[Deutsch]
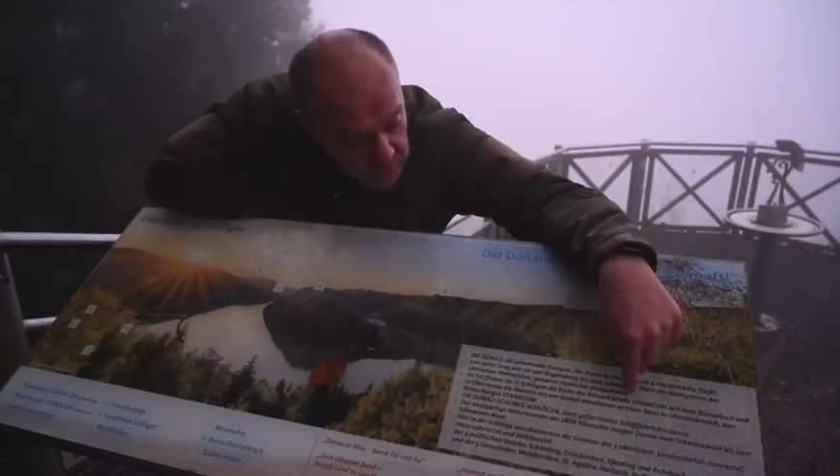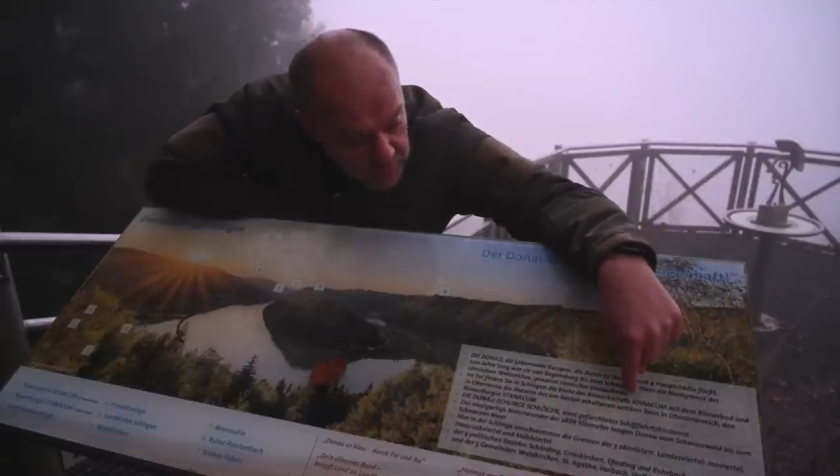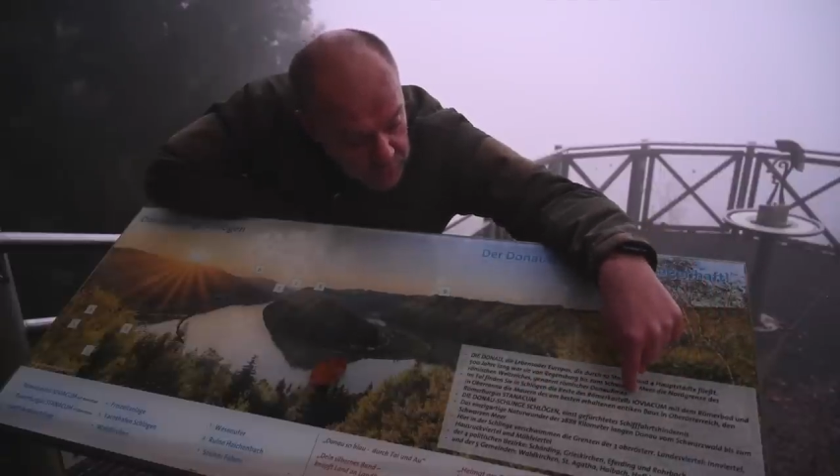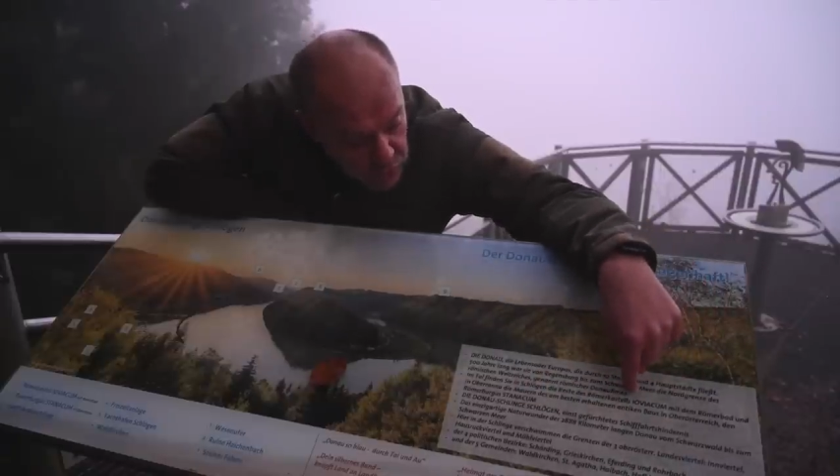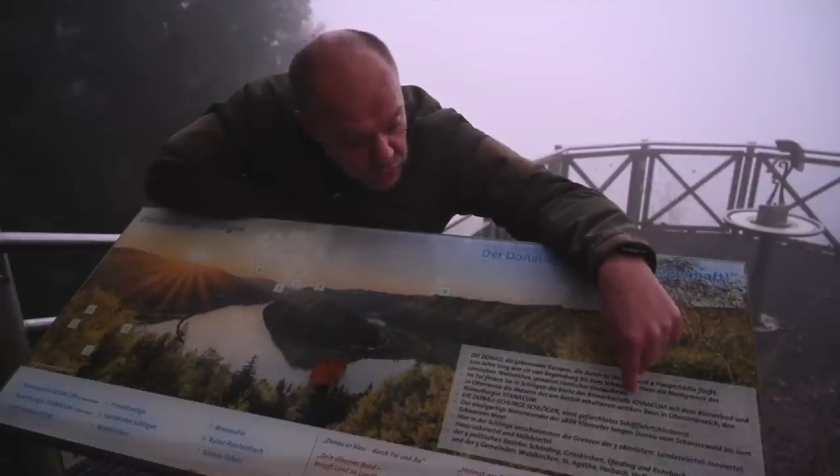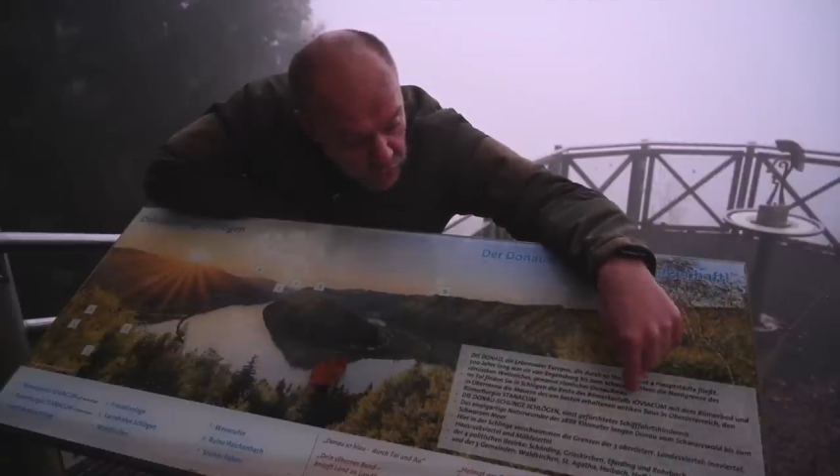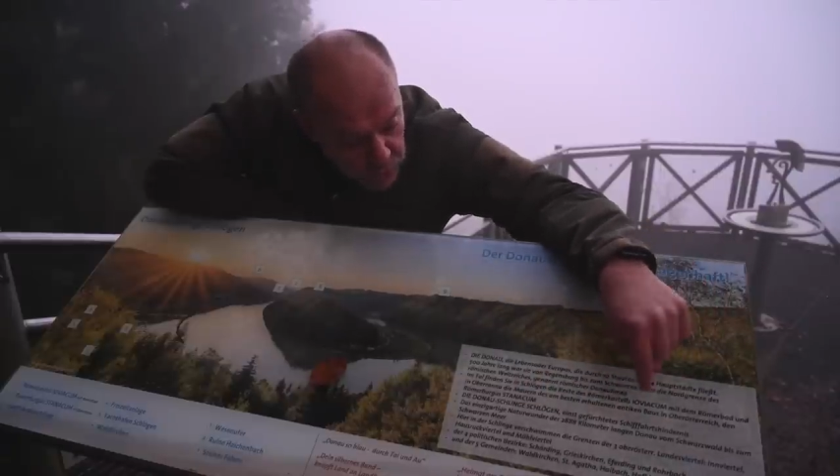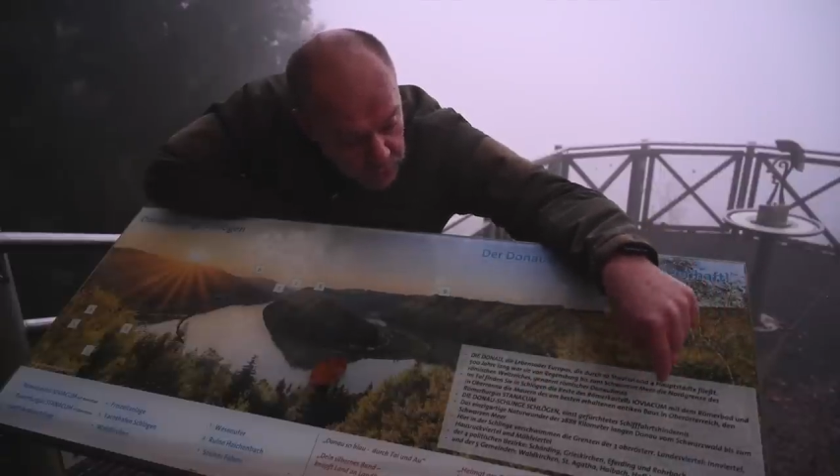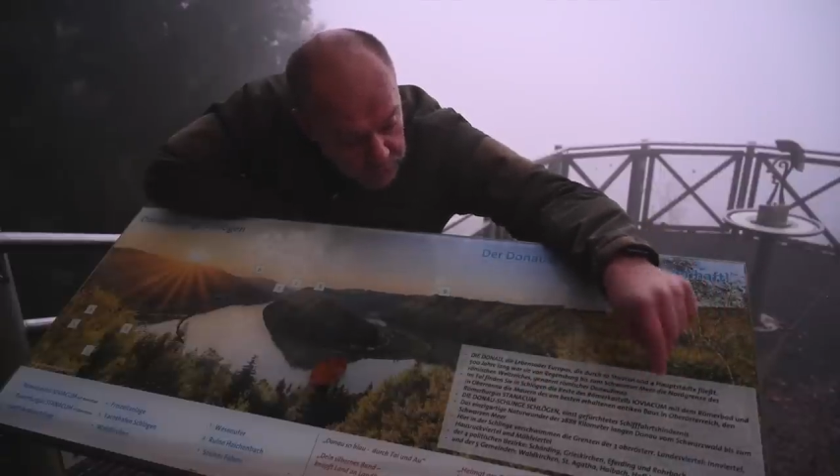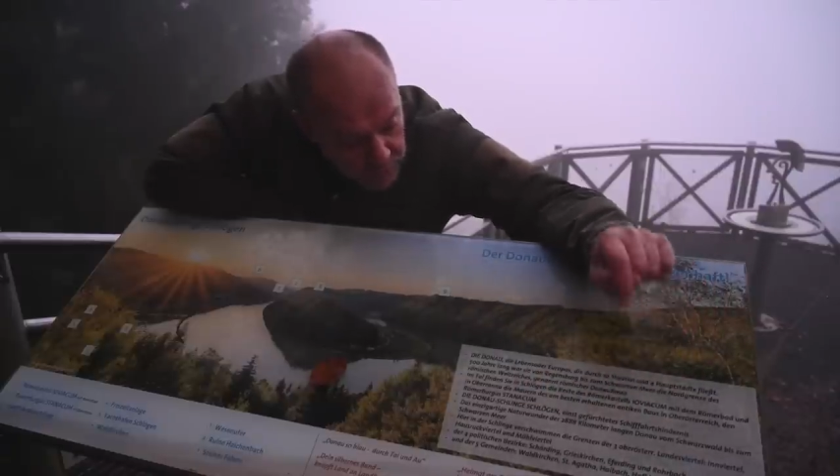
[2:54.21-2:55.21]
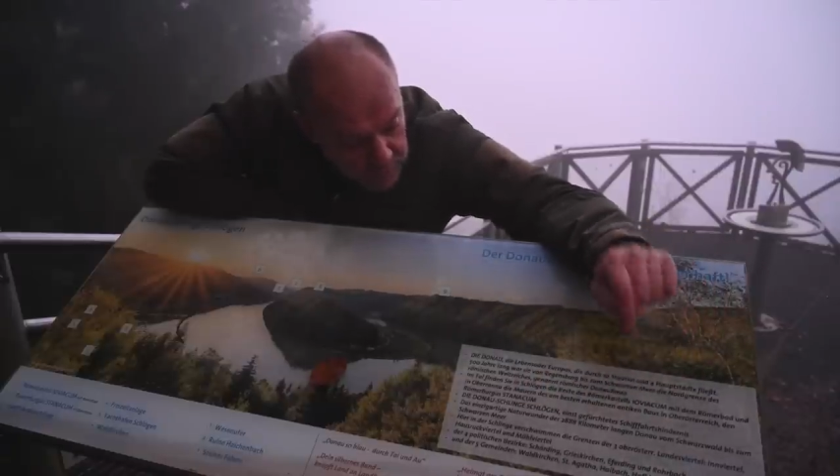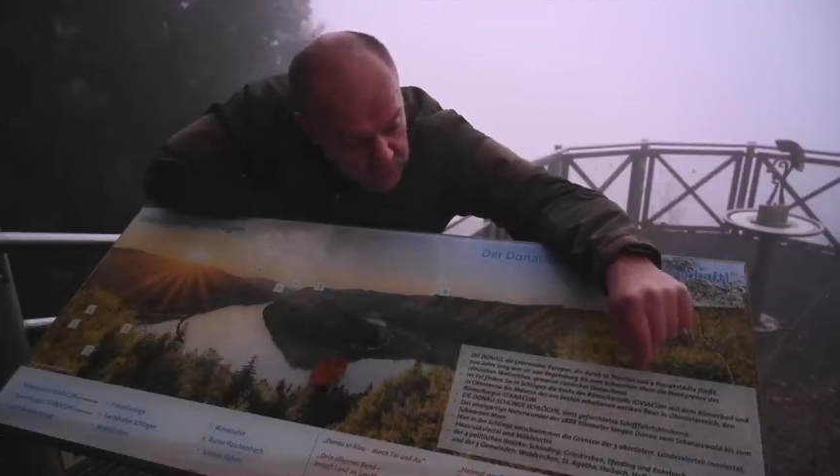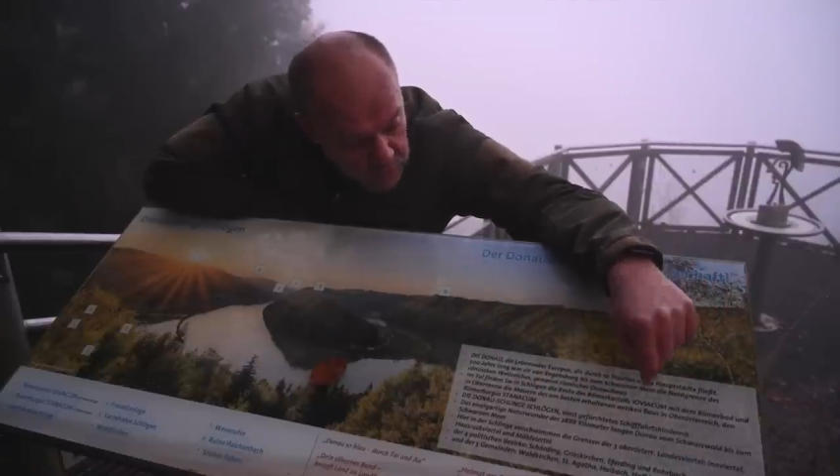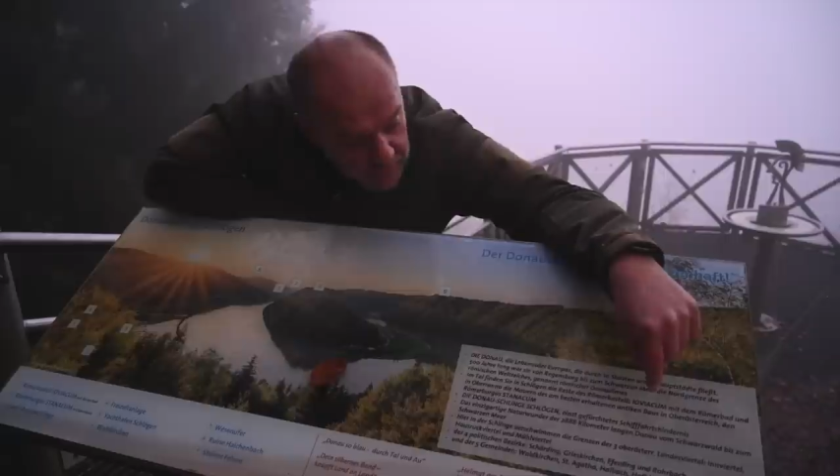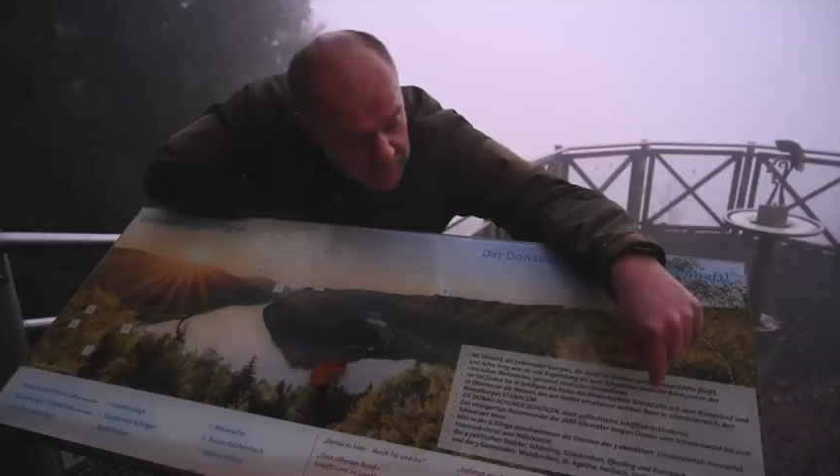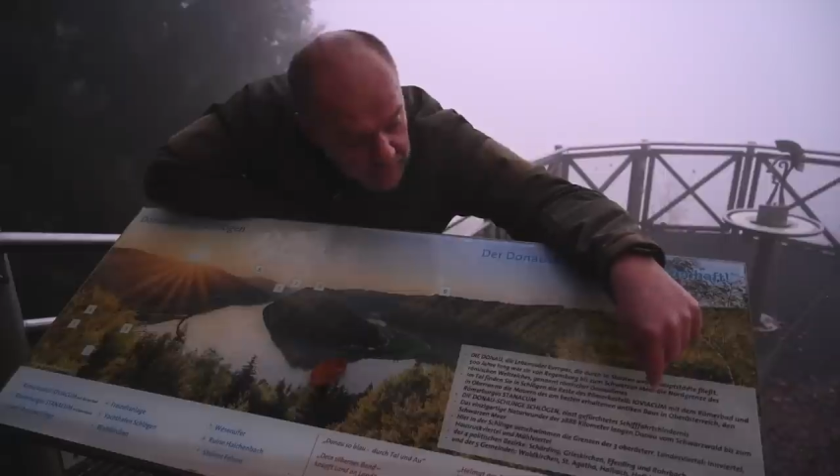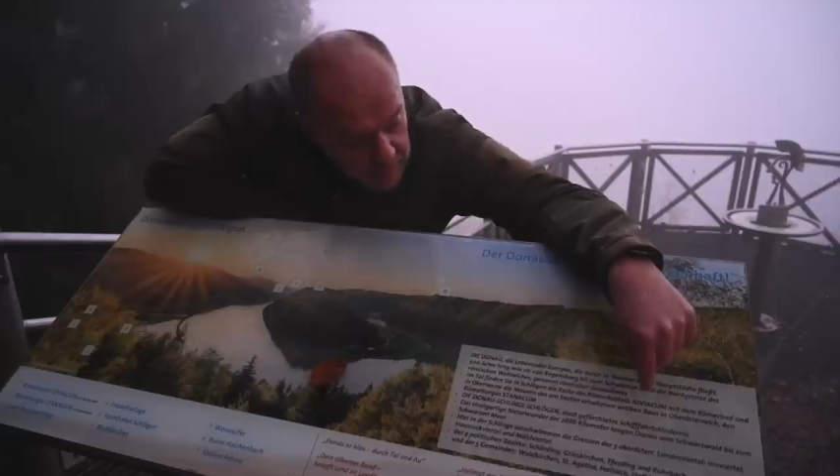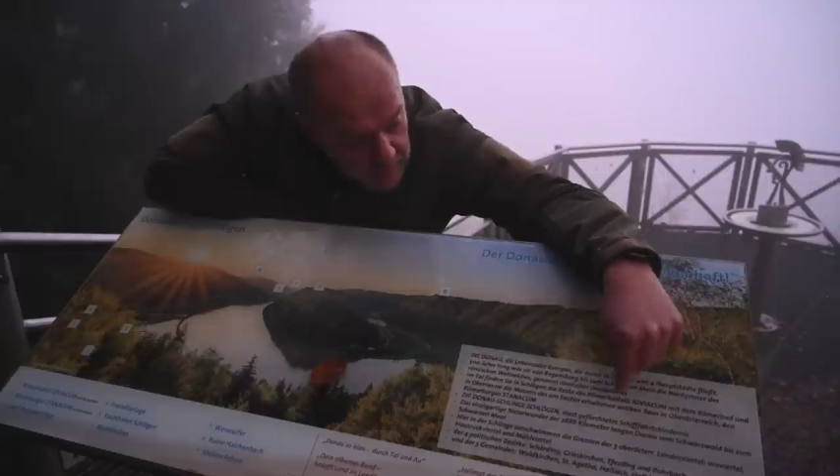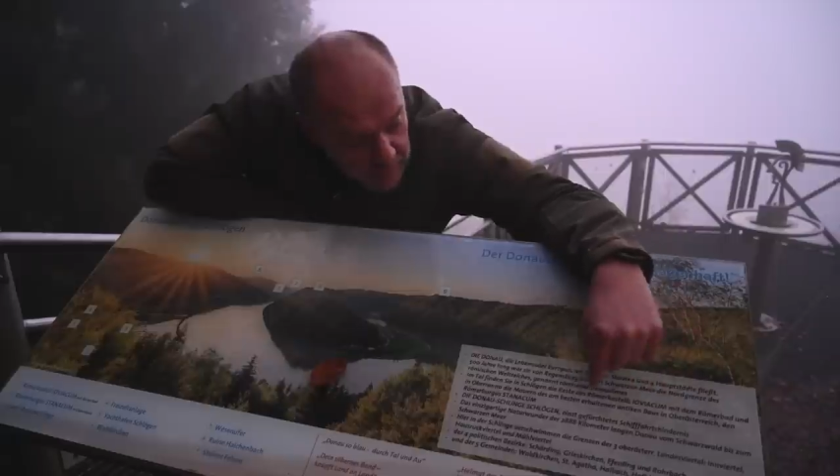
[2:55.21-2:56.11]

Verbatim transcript: in Schlögen bei der Schlinge